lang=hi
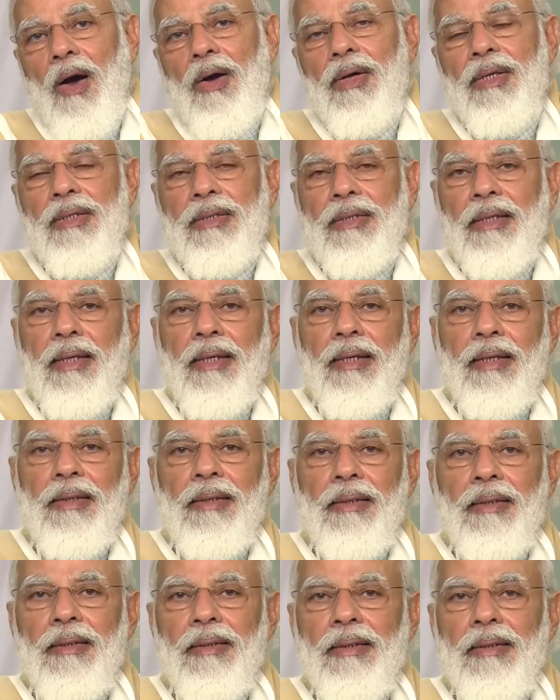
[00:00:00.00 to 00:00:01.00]
और इसके
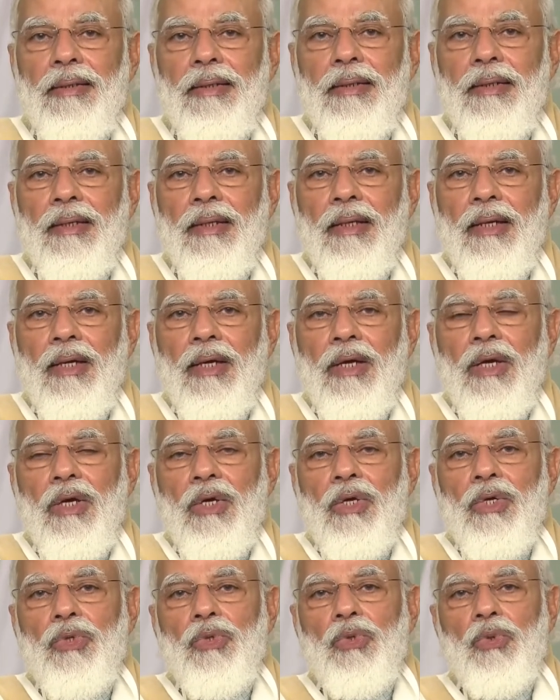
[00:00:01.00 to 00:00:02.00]

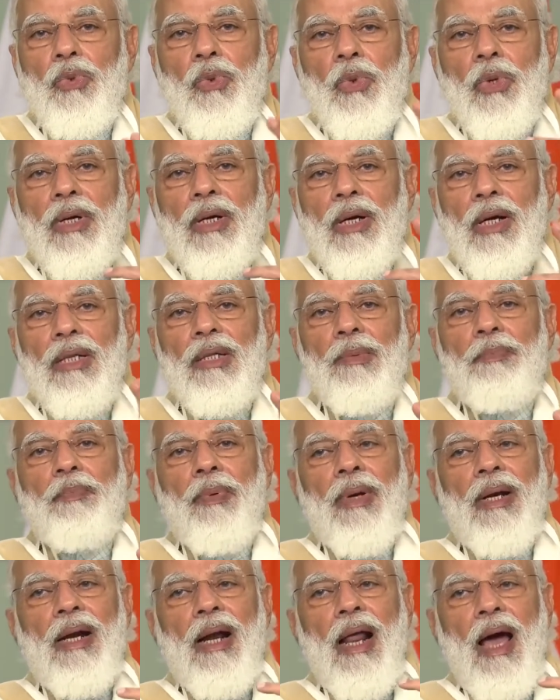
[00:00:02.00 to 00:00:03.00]
सुखद
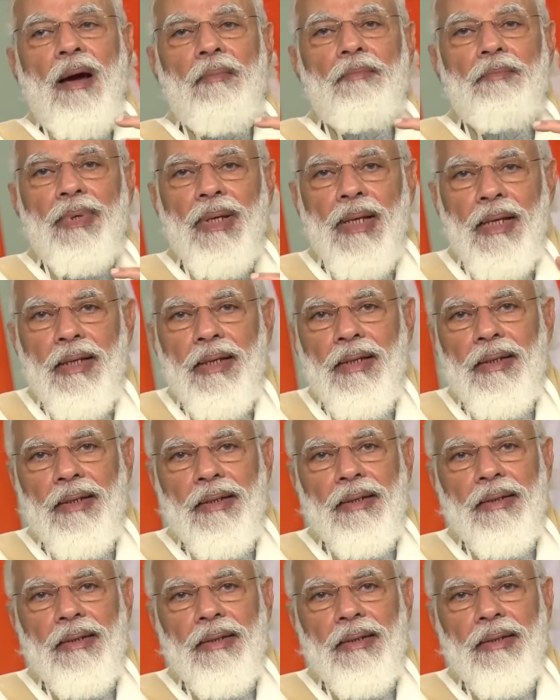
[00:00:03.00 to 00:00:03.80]
परिणाम भी